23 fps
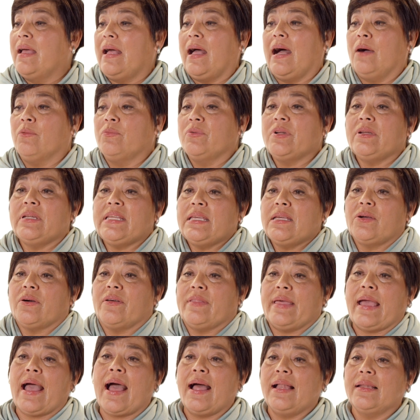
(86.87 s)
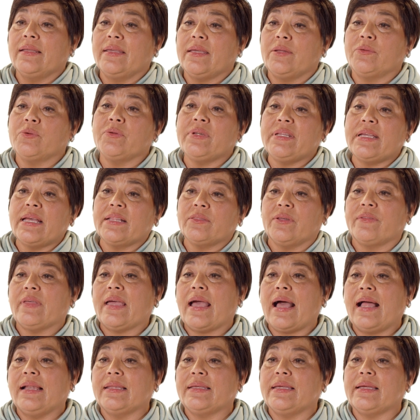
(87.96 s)
a un hijo de alguien, un nieto
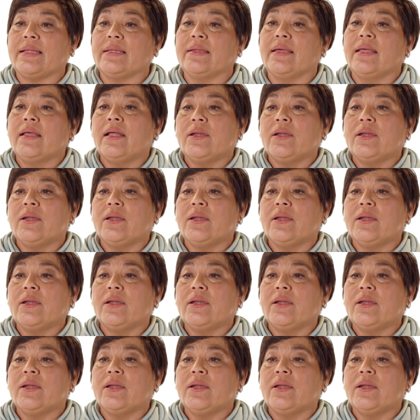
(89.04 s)
de alguien.